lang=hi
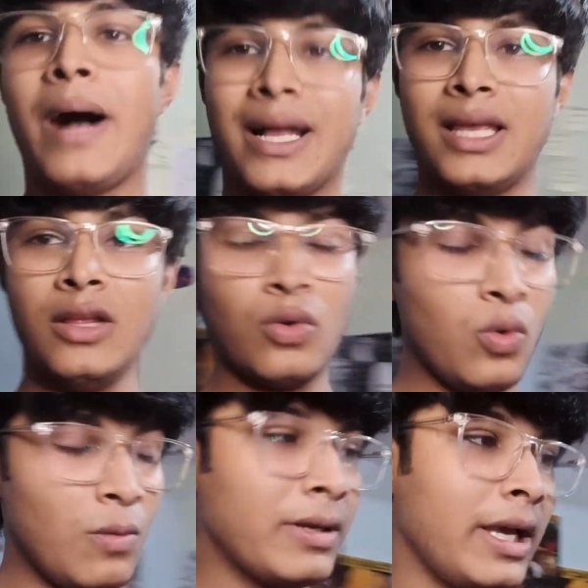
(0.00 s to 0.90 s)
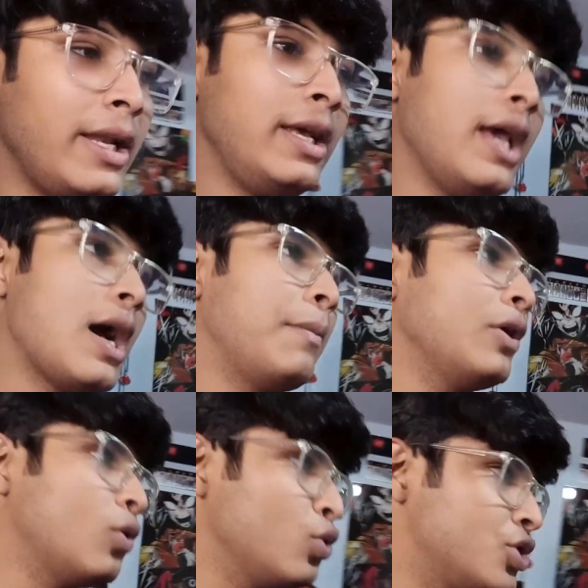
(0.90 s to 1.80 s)
बाकी रूम के लिए अभी
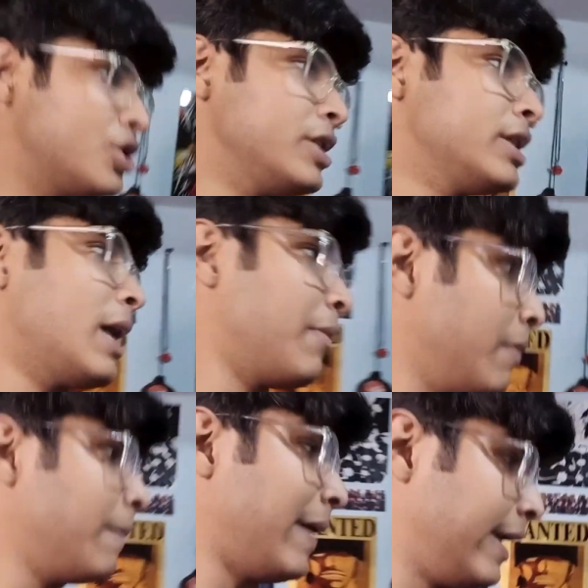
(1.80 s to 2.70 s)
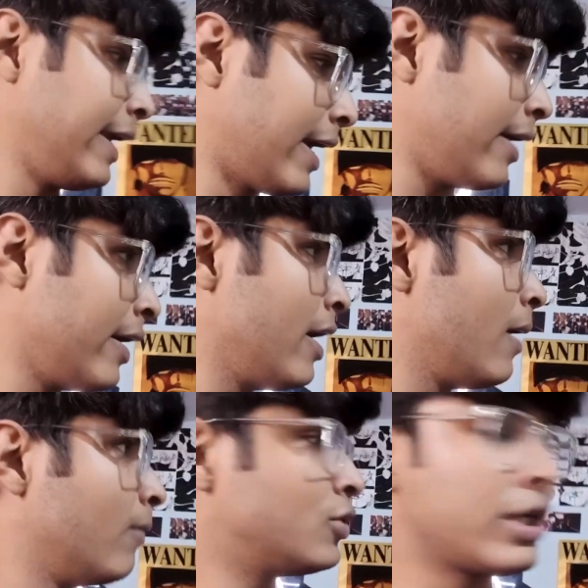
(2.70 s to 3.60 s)
कुछ चीज़ें अभी भी पेंडिंग है
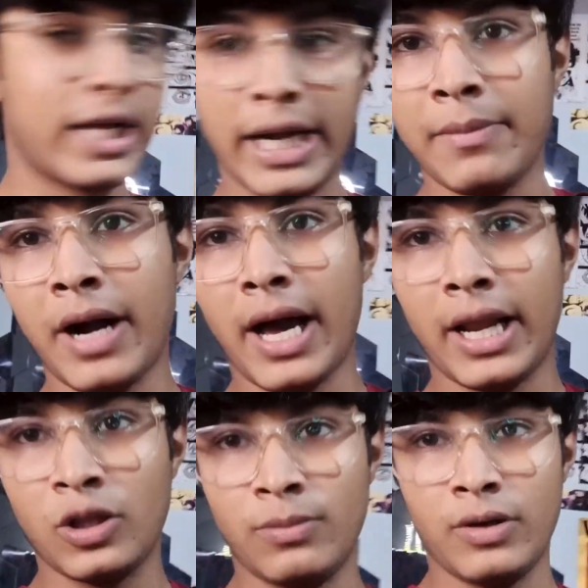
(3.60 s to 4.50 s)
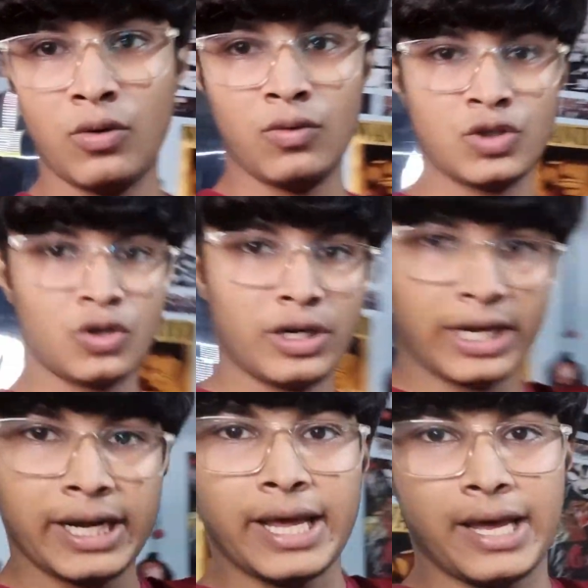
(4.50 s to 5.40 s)
मुझे ग्रिड मंगाना है तो मैं आपको वो जो
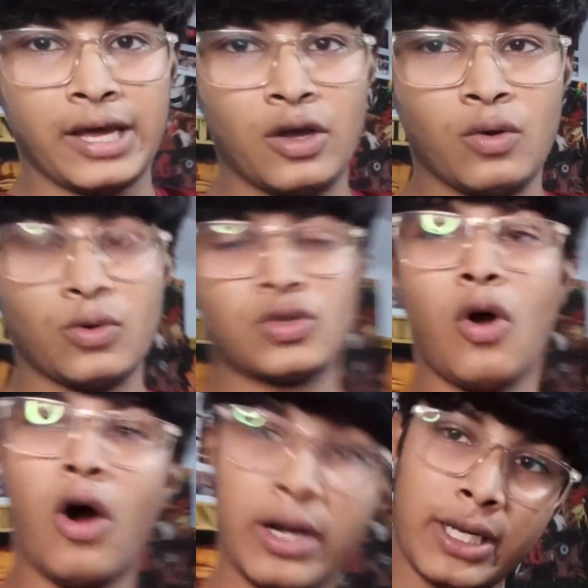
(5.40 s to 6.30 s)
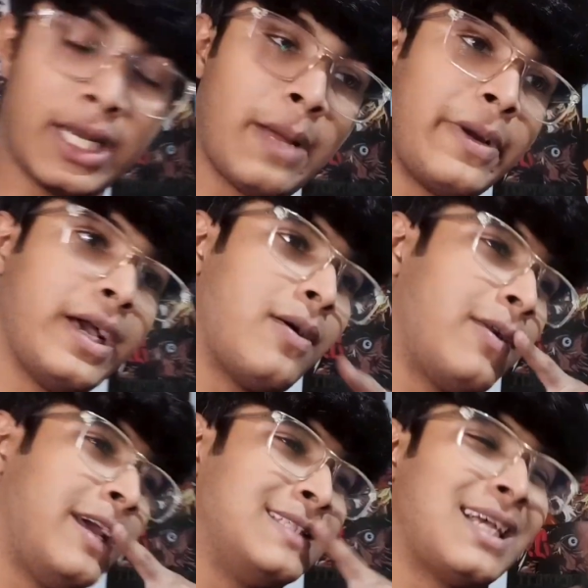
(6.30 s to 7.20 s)
ग्रिड है उसको ऑर्डर करना पड़ेगा
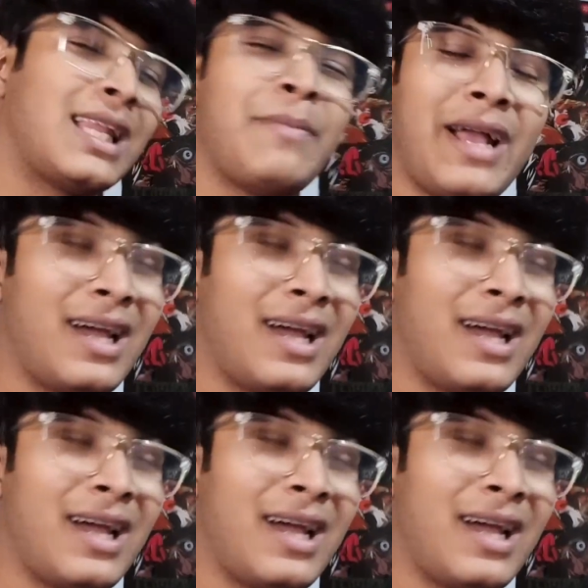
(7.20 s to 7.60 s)
ऑनलाइन ज़्यादा महंगा